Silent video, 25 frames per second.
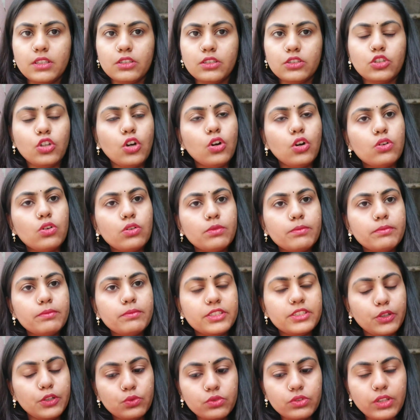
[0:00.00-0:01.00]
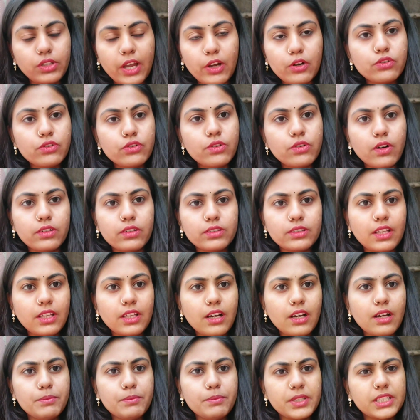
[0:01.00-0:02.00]
তখন যেহেতু দেখো রন্দা
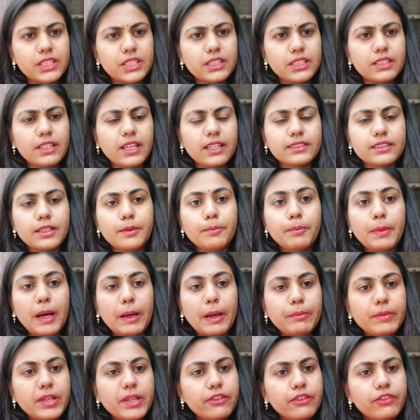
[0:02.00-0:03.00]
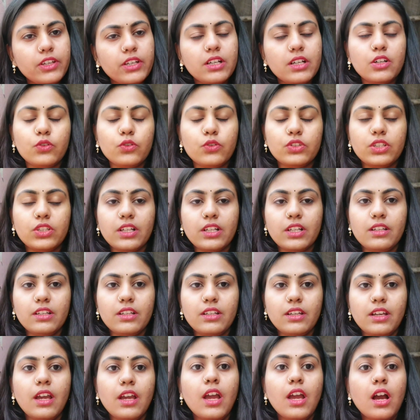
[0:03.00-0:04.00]
প্রীতিদি একটা পাবলিক ফিগার ওদেরকে
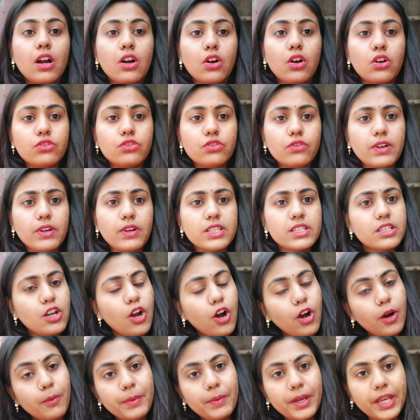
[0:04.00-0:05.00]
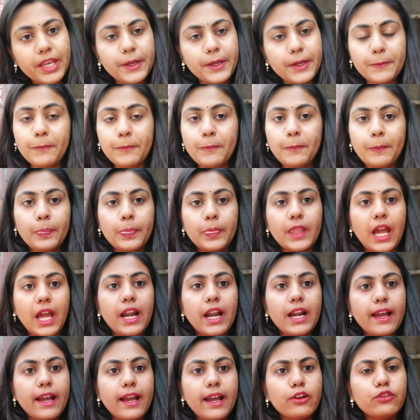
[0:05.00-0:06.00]
নিয়ে কন্ট্রোভার্সি হবেই
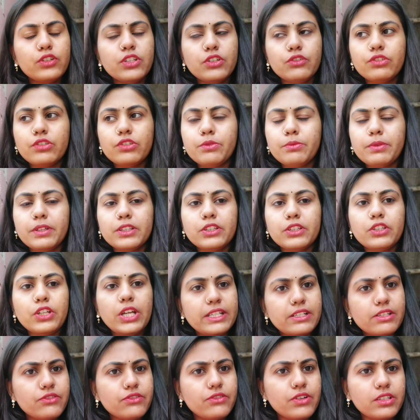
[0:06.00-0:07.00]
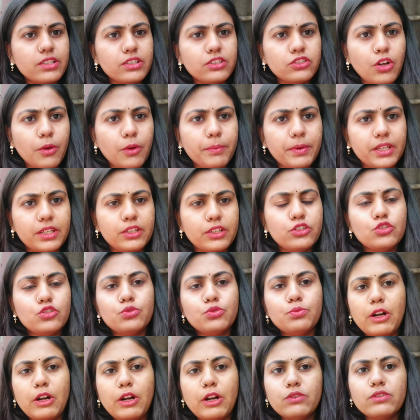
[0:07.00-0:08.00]
আর এখন ইউটিউবে তো এটাই ট্রেন্ডিং টপিক
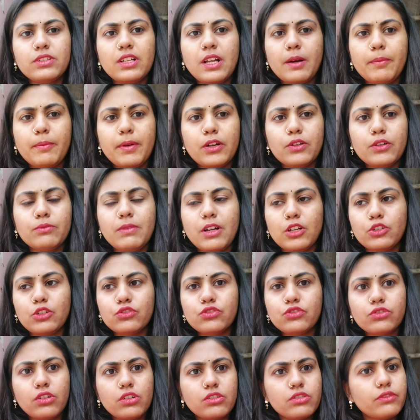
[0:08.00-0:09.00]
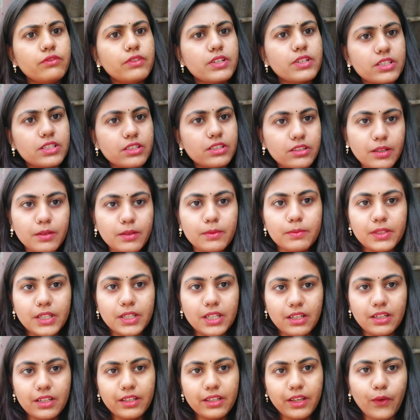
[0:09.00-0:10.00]
কিছু পারুক না পারুক মানুষ কন্ট্রোভার্সিতে
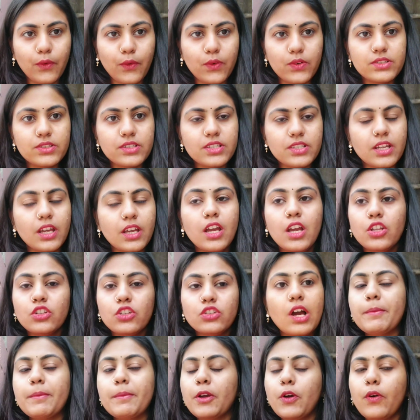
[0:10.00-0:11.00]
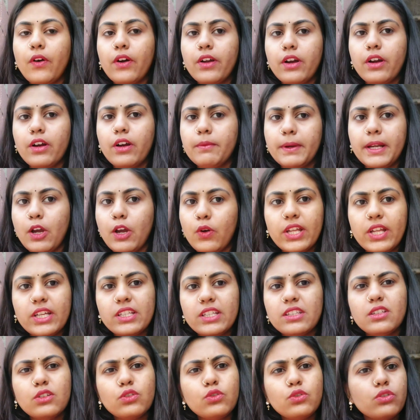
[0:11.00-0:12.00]
ইয়ে করছে তো আমি মানে অনেক
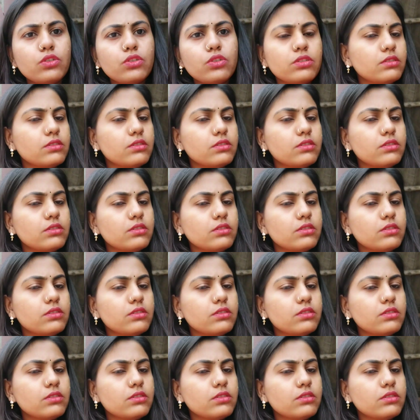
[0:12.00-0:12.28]
দিন কোনো